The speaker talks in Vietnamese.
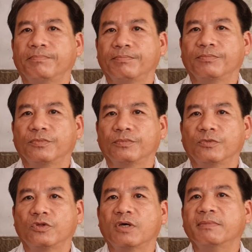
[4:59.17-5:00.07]
ừ.
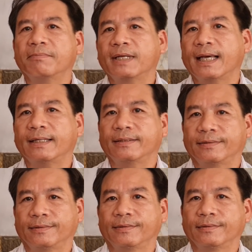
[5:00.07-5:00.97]
nuôi tôm thâm canh
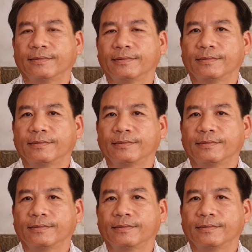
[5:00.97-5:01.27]
ừ.